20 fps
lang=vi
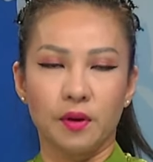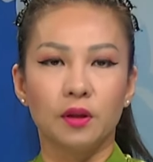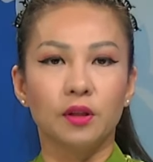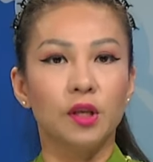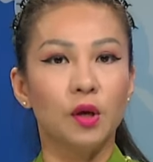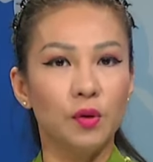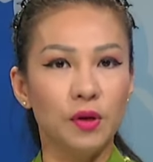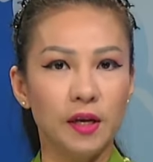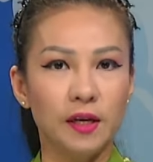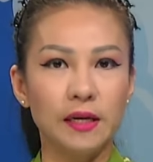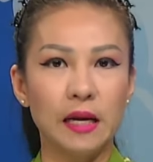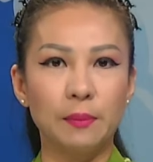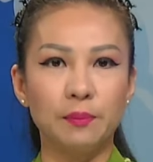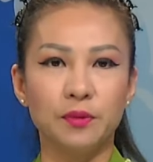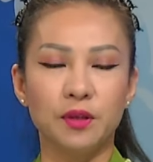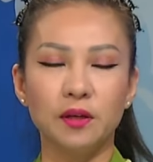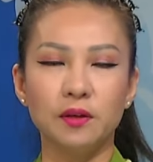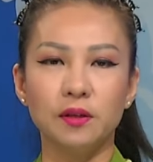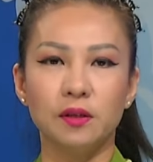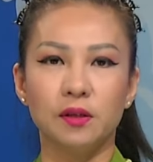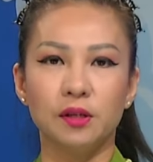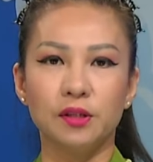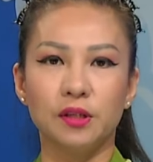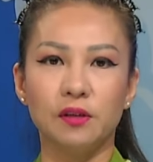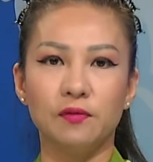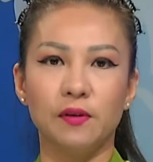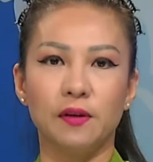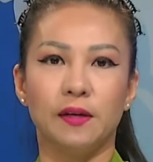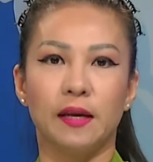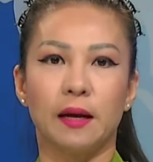Thiếu niên đâm chết người chỉ
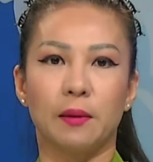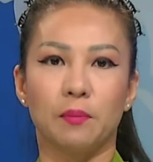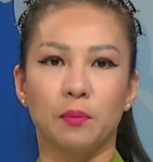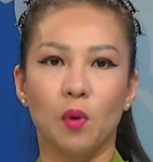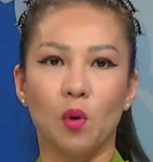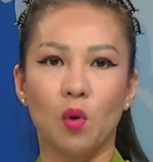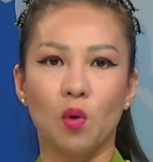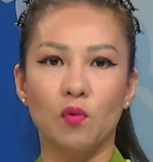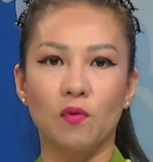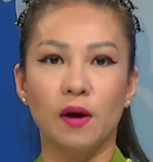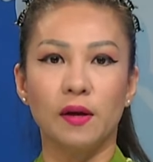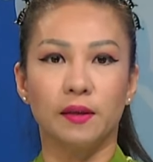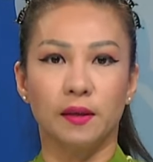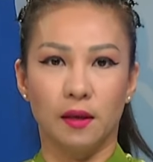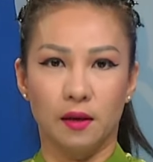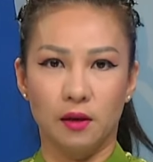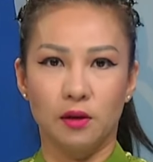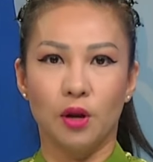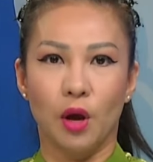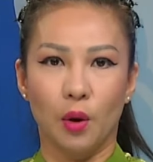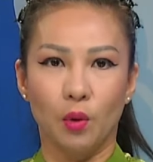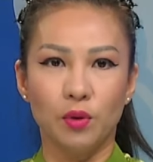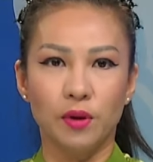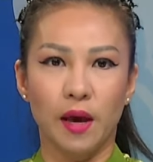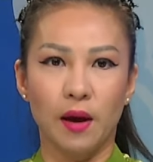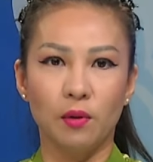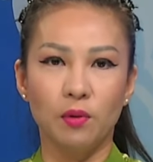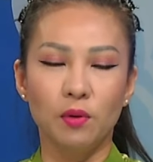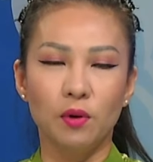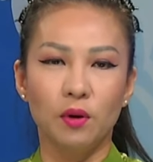vì nạt bô và nhìn đểu
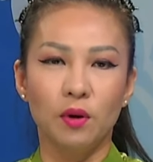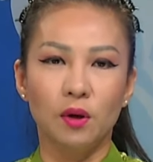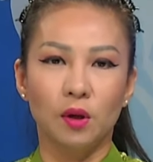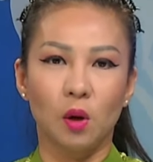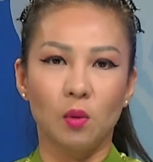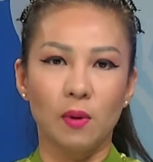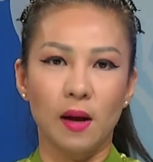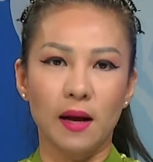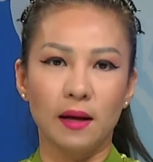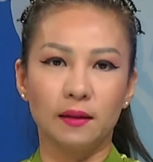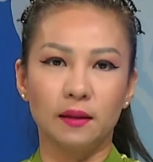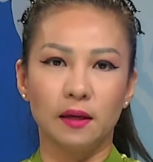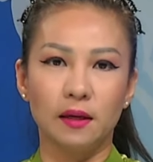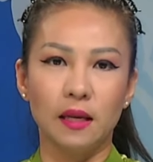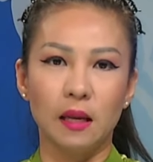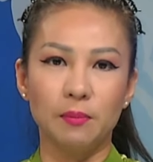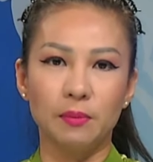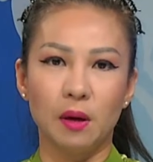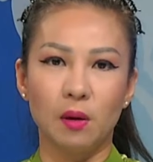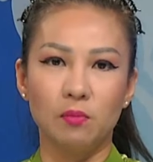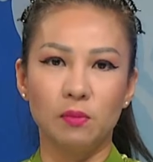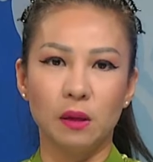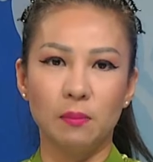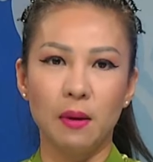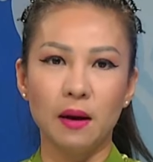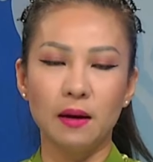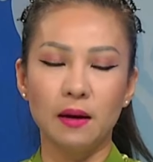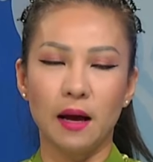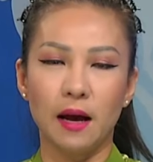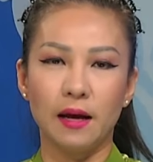nhau. Công an tỉnh Lâm Đồng đã
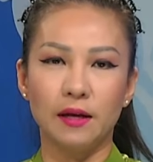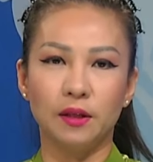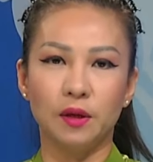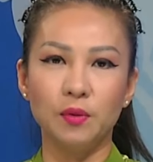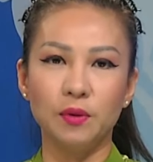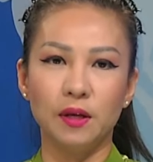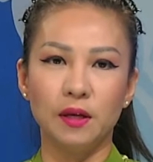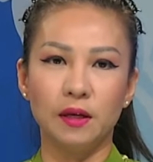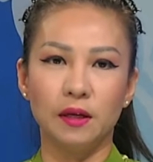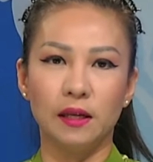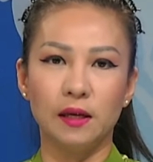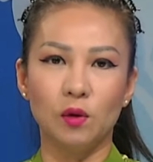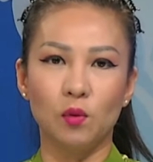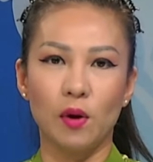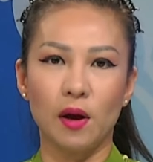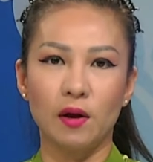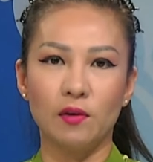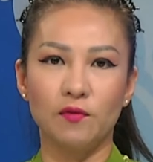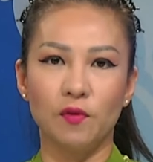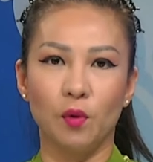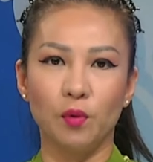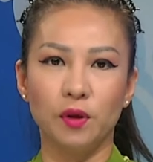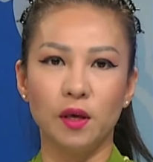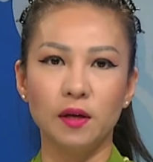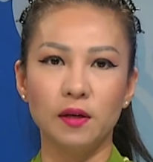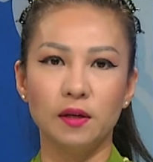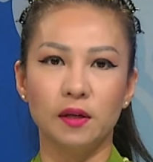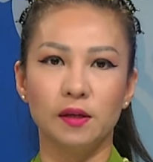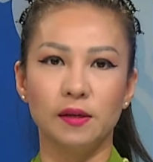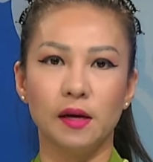bắt hai thiếu niên liên quan vụ
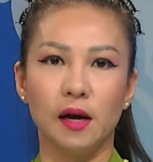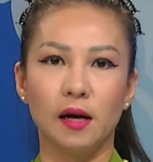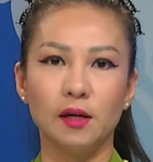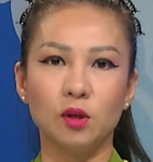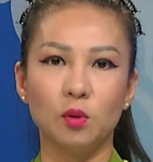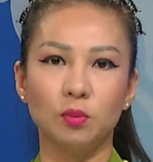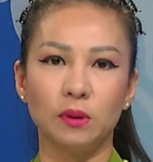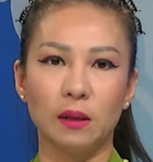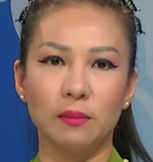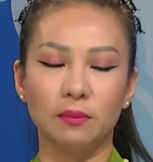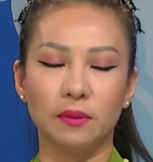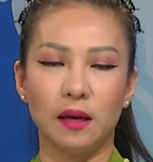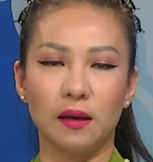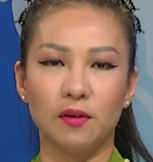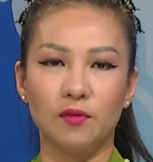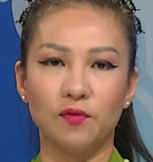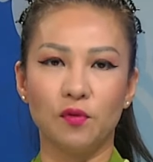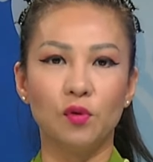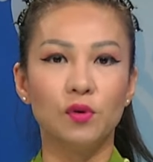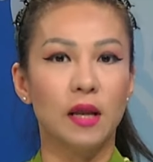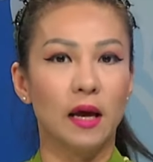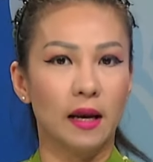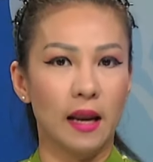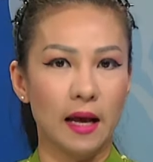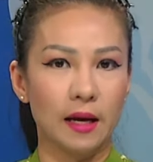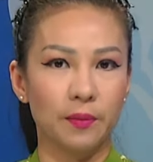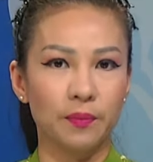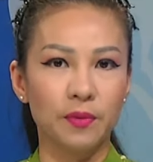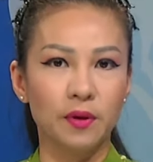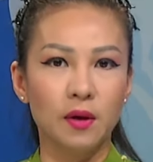giết người ở trung tâm thành phố Đà Lạt